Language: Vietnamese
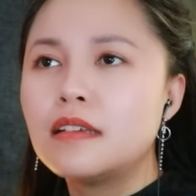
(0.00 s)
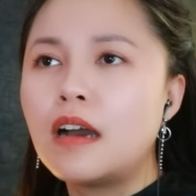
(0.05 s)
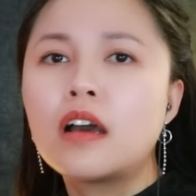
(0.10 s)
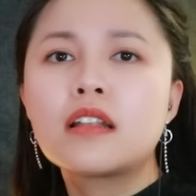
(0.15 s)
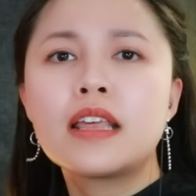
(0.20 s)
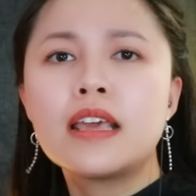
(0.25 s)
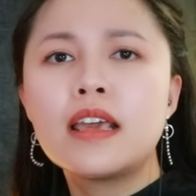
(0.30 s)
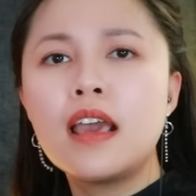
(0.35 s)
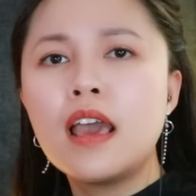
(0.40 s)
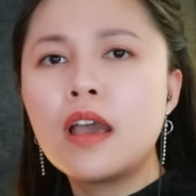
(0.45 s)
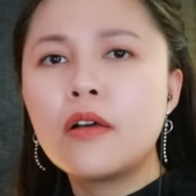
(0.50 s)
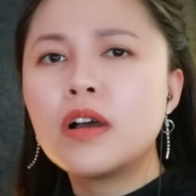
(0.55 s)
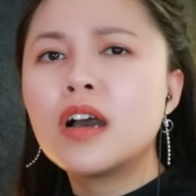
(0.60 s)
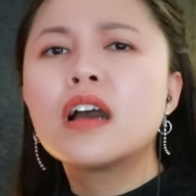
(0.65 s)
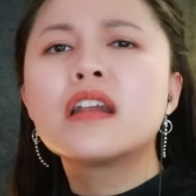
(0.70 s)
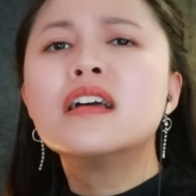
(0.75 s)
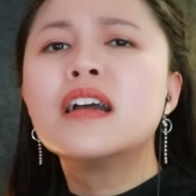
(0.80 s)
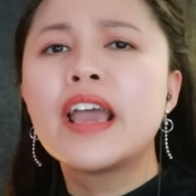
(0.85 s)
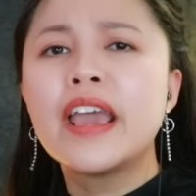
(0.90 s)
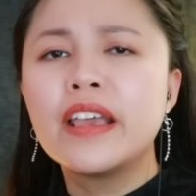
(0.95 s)
thôi thấy ghê quá
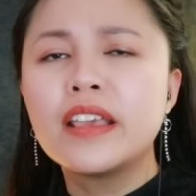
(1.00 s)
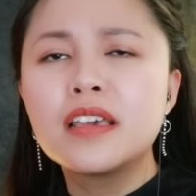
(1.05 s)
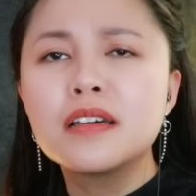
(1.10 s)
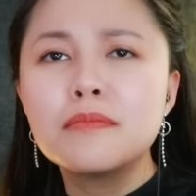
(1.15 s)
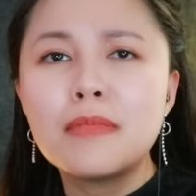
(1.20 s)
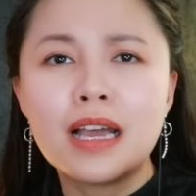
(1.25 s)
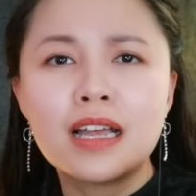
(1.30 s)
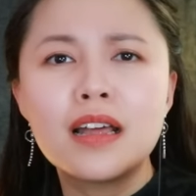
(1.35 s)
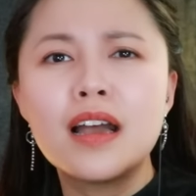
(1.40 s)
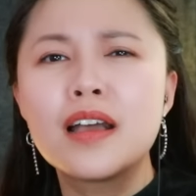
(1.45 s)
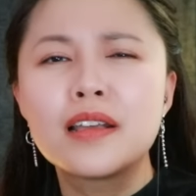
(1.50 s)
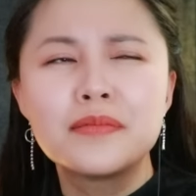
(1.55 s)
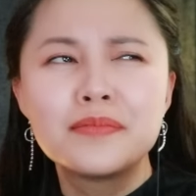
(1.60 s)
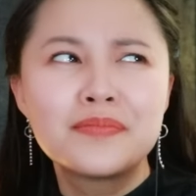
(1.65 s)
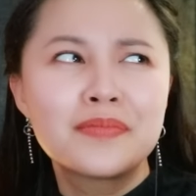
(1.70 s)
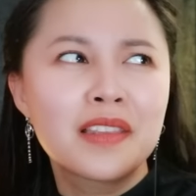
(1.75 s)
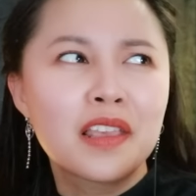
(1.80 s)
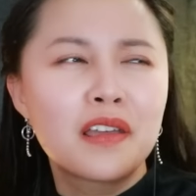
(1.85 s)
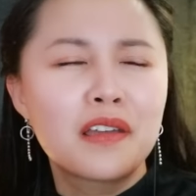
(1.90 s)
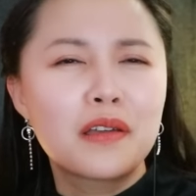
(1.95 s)
thôi đừng hiện trước mặt ơi
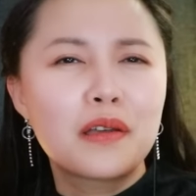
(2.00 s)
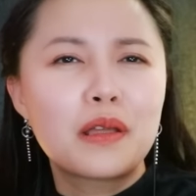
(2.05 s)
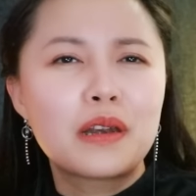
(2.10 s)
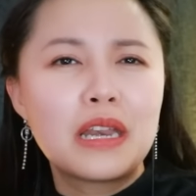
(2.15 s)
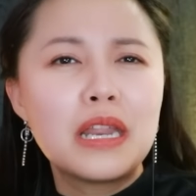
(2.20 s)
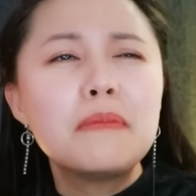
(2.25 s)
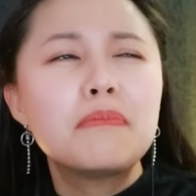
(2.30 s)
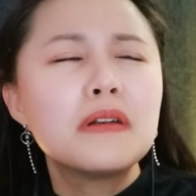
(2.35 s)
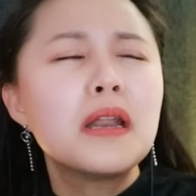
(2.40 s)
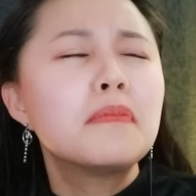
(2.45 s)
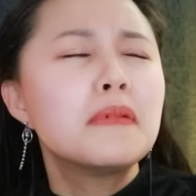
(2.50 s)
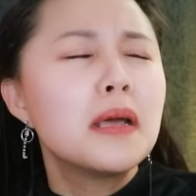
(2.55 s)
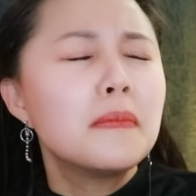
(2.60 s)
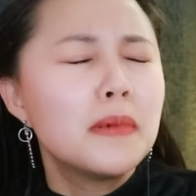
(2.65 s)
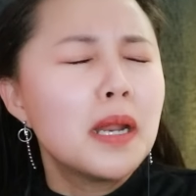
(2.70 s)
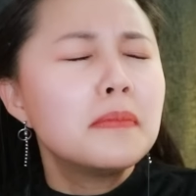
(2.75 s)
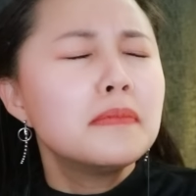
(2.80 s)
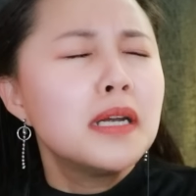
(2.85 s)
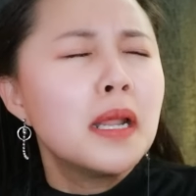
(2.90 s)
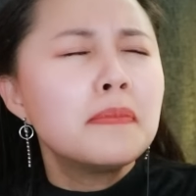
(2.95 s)
níp núp núp
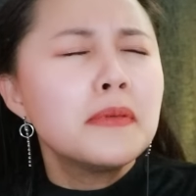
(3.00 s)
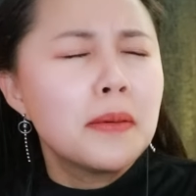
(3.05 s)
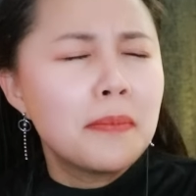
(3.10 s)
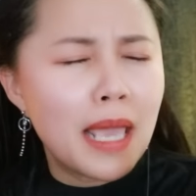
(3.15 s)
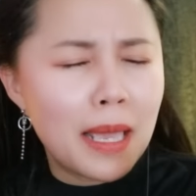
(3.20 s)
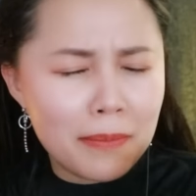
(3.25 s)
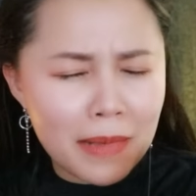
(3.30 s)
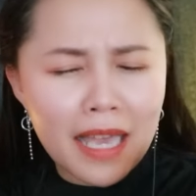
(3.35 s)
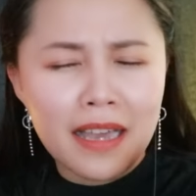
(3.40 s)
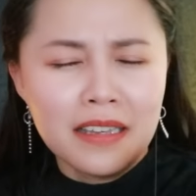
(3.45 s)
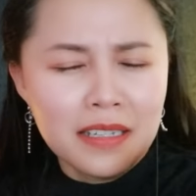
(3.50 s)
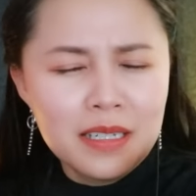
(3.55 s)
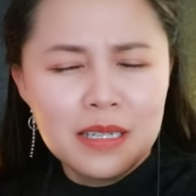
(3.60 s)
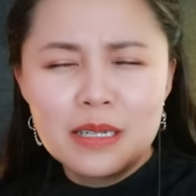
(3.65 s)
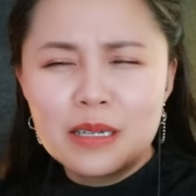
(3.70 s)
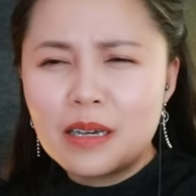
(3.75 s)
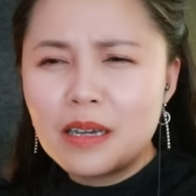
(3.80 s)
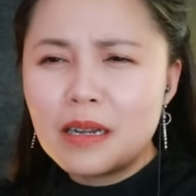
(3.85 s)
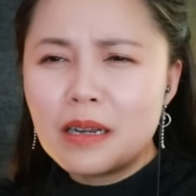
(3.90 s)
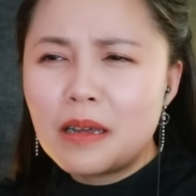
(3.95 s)
núp núp giùm em nha
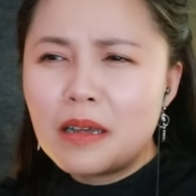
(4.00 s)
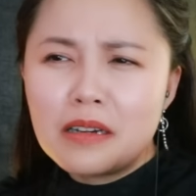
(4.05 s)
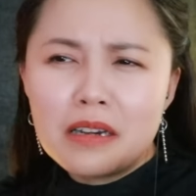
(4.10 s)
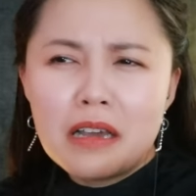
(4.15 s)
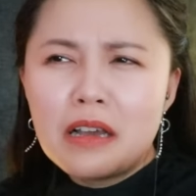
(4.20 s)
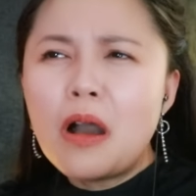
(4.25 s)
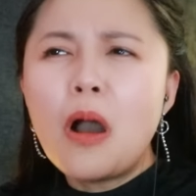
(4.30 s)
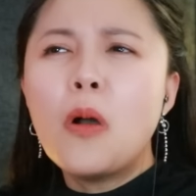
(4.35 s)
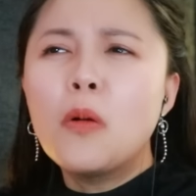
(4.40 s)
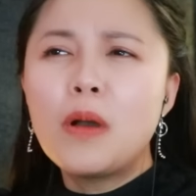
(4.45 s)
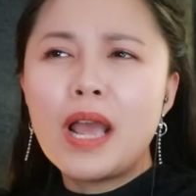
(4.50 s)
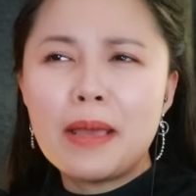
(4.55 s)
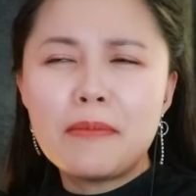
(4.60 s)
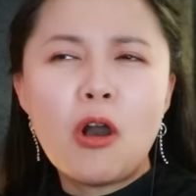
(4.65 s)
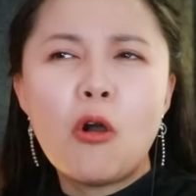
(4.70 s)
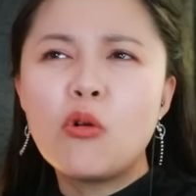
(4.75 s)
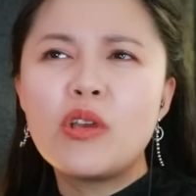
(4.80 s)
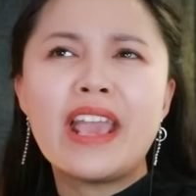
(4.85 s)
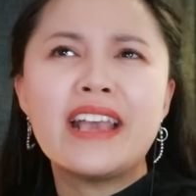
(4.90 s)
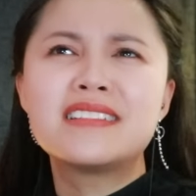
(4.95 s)
có, có đừng có hù em
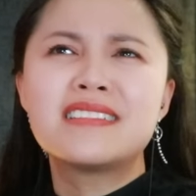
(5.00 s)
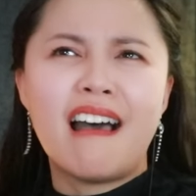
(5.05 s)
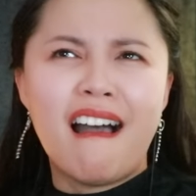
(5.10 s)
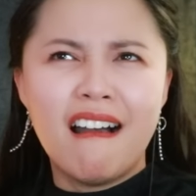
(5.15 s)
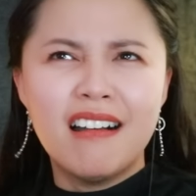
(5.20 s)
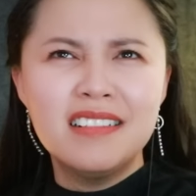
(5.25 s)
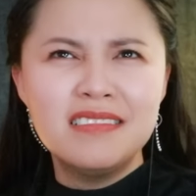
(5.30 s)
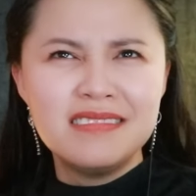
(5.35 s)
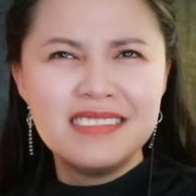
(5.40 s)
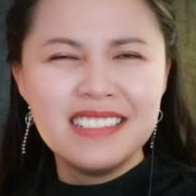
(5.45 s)
hù dễ sợ